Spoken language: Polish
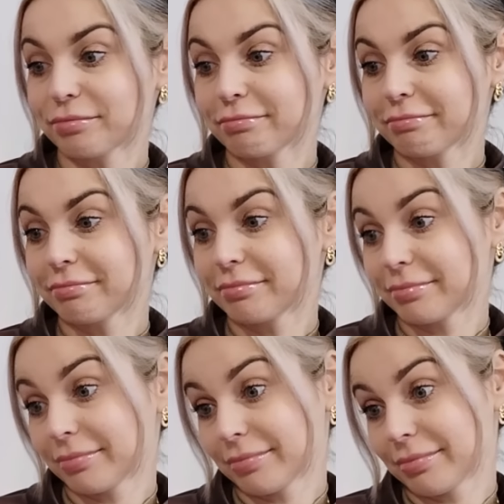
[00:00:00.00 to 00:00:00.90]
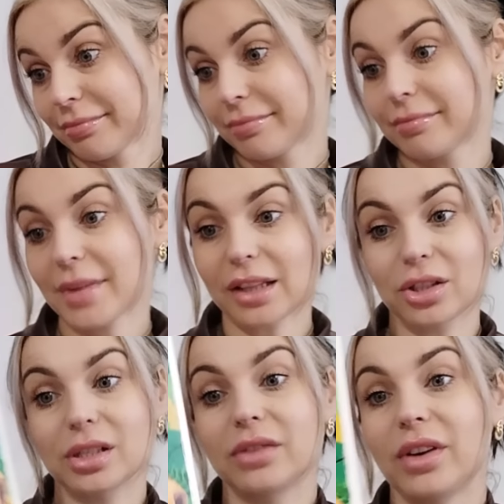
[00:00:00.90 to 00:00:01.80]
Mm, mm, jak to
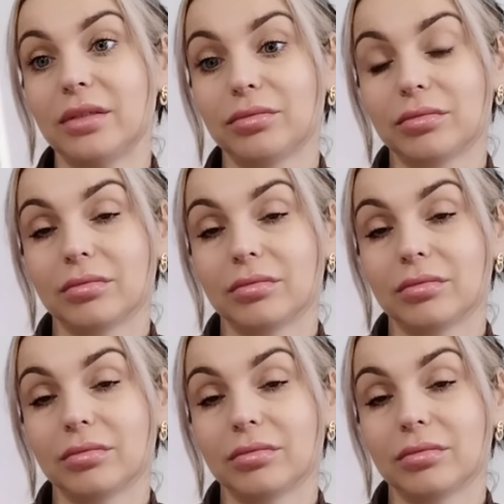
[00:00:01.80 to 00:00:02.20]
się nazywa?